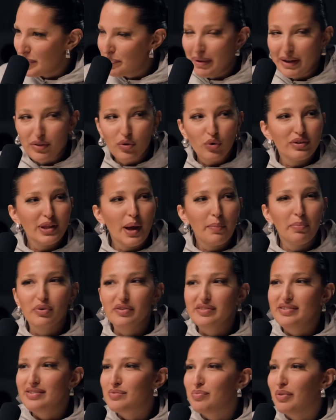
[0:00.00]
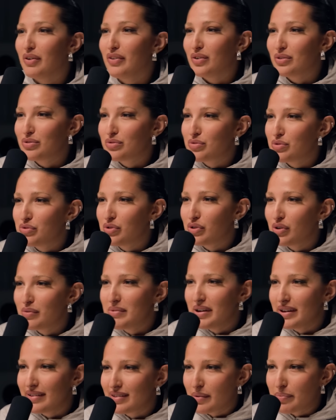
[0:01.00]
Pas trop d'applaudissements dans le studio,
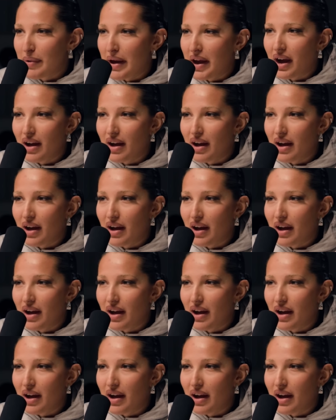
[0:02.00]
mais, c'est pas